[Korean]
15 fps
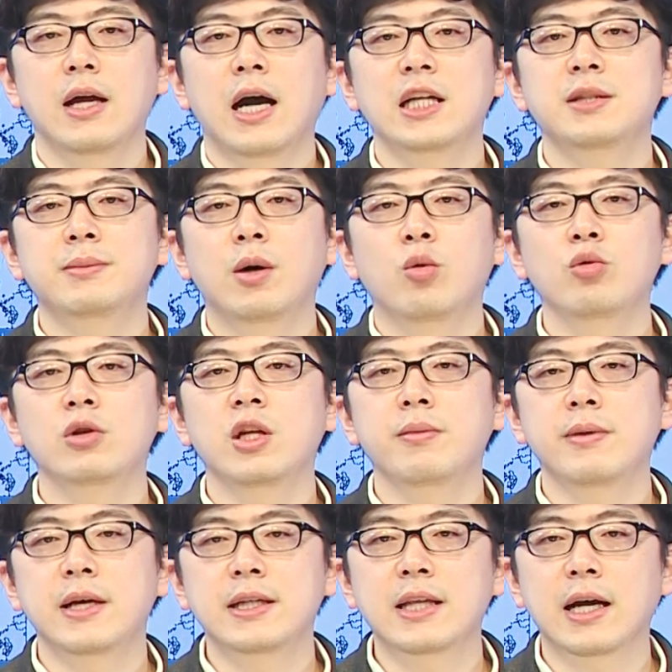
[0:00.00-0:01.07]
하지만 오늘에
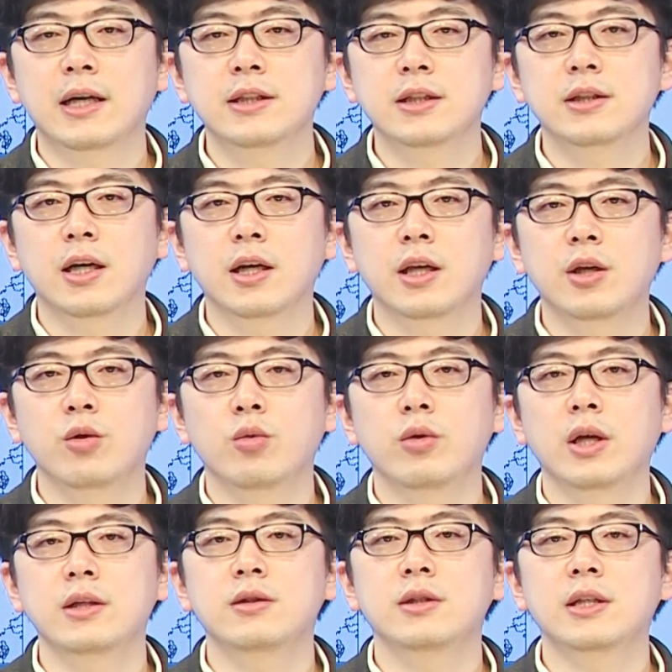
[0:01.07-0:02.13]
비해 상하층간
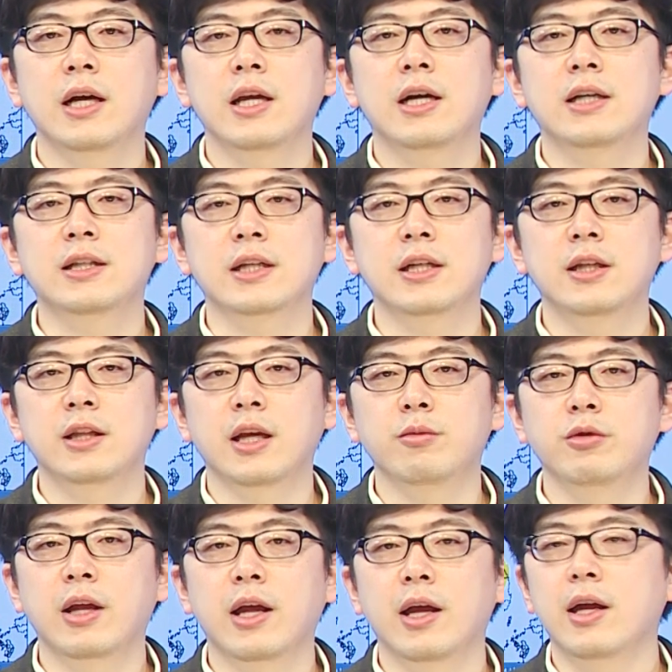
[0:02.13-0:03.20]
기온의 차이가 작기
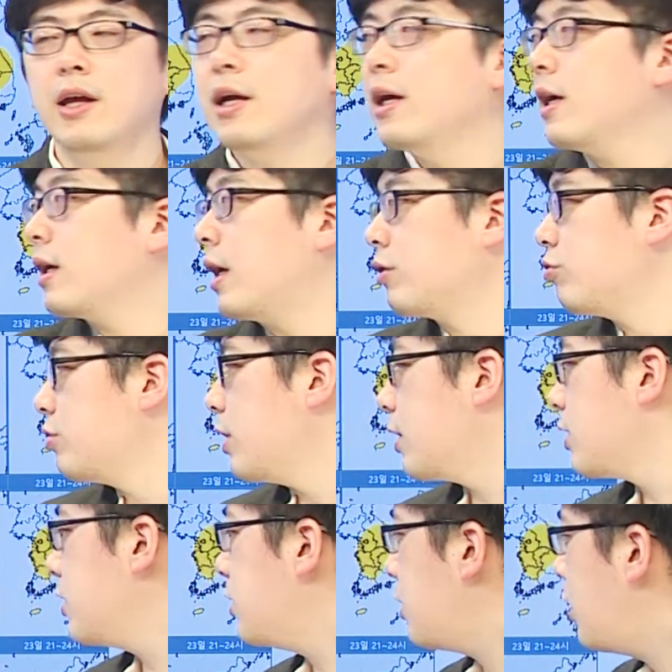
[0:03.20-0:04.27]
때문에
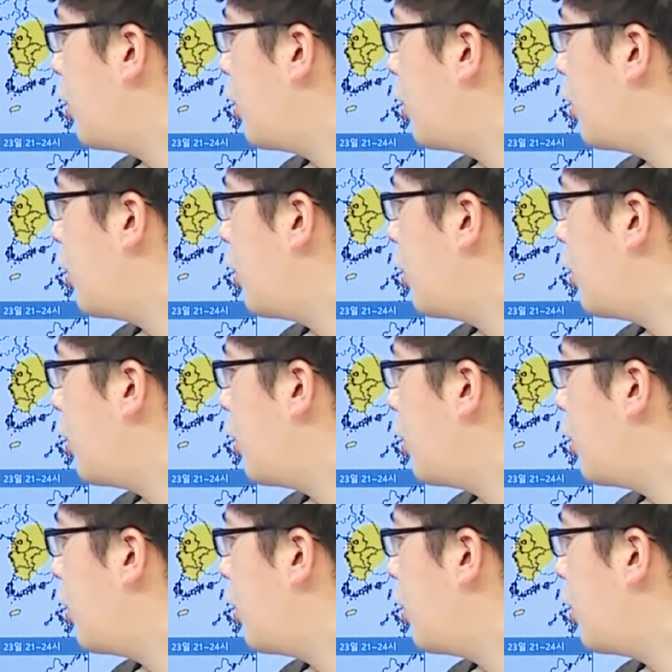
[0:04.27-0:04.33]
강수량은